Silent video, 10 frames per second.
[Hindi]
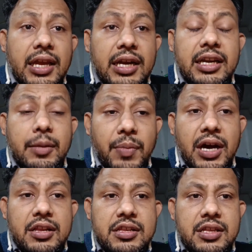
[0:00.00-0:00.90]
गेट के
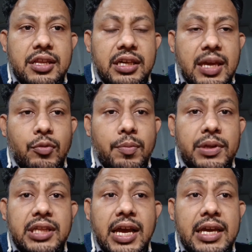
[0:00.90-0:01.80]
पास जैसा कि आपको
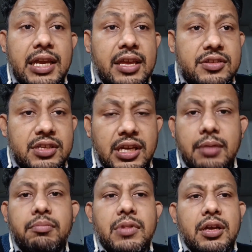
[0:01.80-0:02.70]
पता है कि
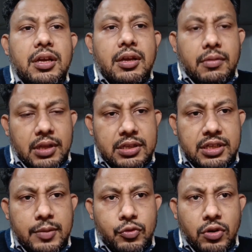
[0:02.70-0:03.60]
एसडीएम
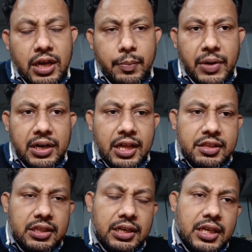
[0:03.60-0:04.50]
एसडीएम जो है पटना
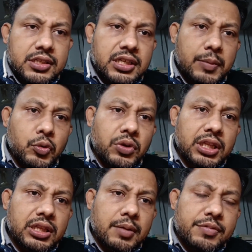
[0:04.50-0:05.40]
सदर के एसडीएम
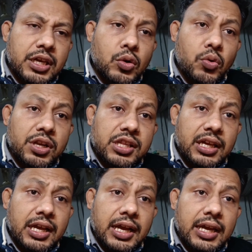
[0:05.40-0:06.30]
उनके तरफ से एक नोटिस
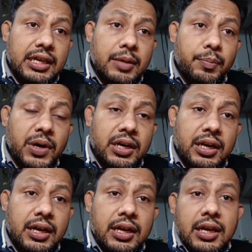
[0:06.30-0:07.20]
आया है कि
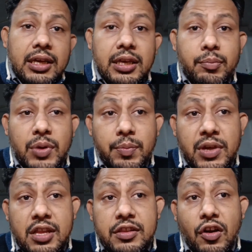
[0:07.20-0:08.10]
पटना की
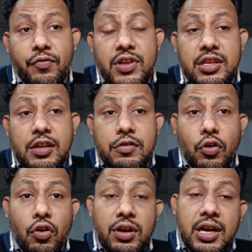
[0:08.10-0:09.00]
बीपीएससी ऑफिस के
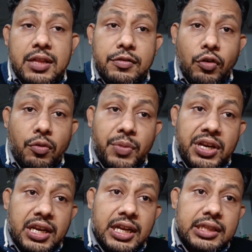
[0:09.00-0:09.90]
100 गज 100
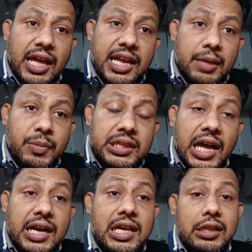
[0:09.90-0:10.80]
मीटर के दायरे में
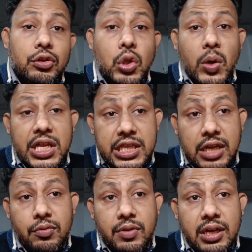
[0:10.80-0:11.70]
धारा 144
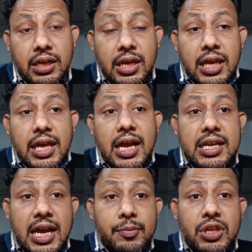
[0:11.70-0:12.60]
लागू है
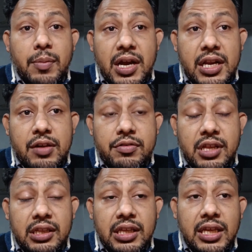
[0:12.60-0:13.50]
यानी आप जमा नहीं हो
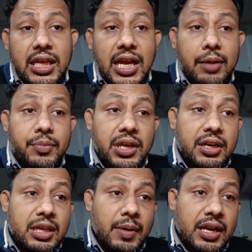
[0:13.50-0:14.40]
सकते हैं आप
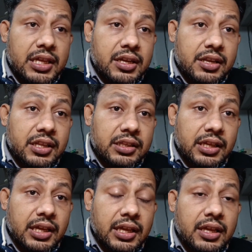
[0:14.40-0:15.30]
भीड़ जमा नहीं कर
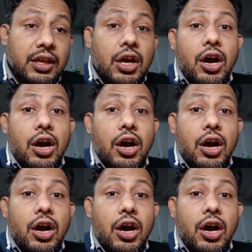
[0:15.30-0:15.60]
सकते हैं